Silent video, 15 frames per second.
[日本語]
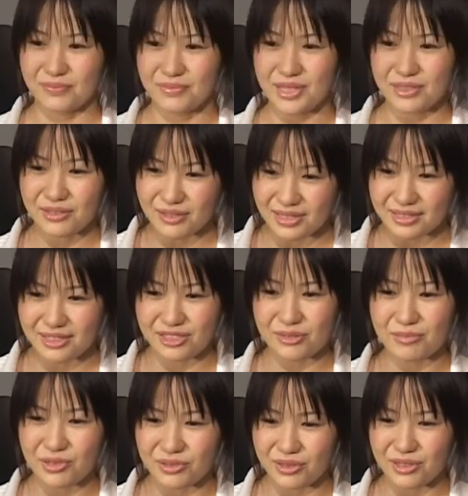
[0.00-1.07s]
面食らってし
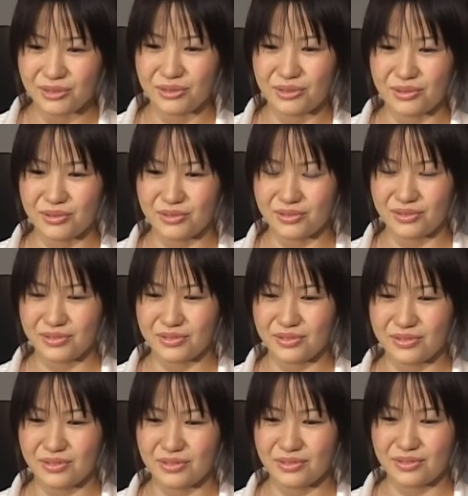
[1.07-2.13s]
まうけど
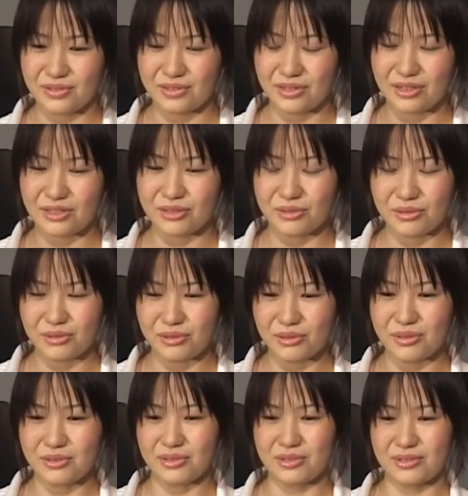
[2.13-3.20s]
なんかそのこ
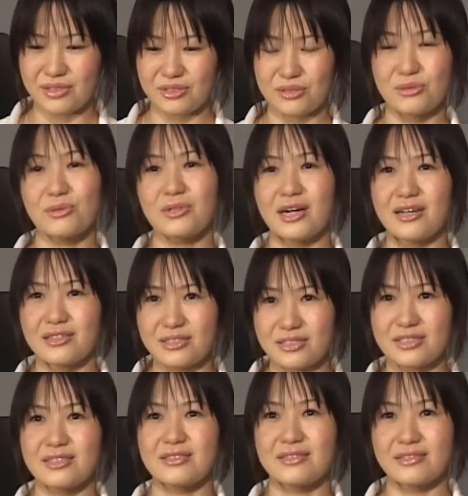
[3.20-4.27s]
とってすごく安
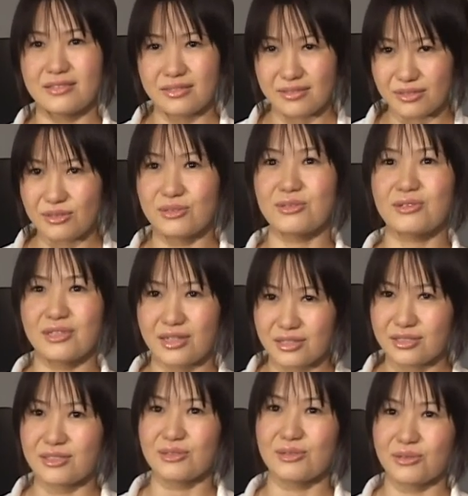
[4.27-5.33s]
心する感
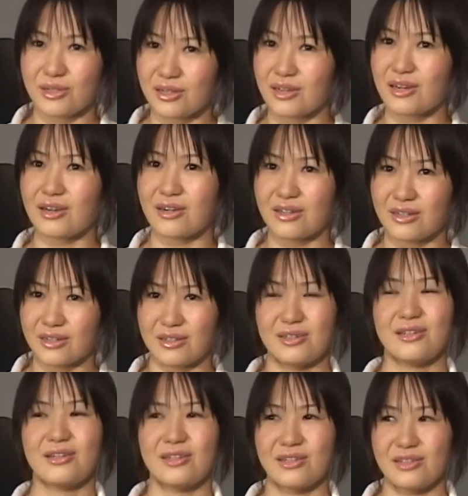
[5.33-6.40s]
じとかが。
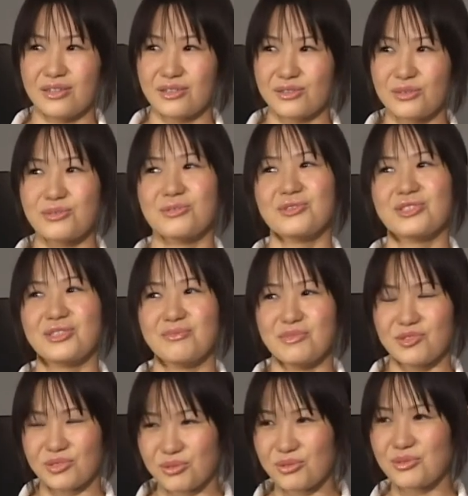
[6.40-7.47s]
そのシーンも
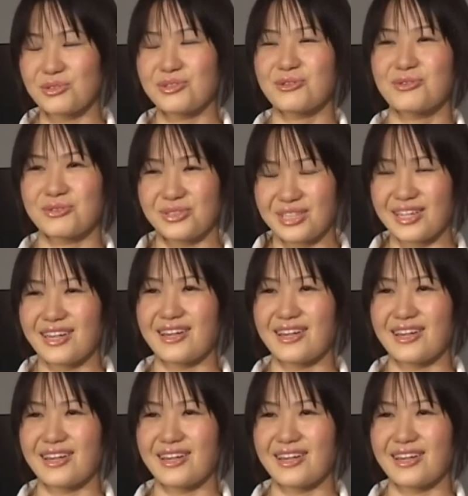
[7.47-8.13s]
すごく良くて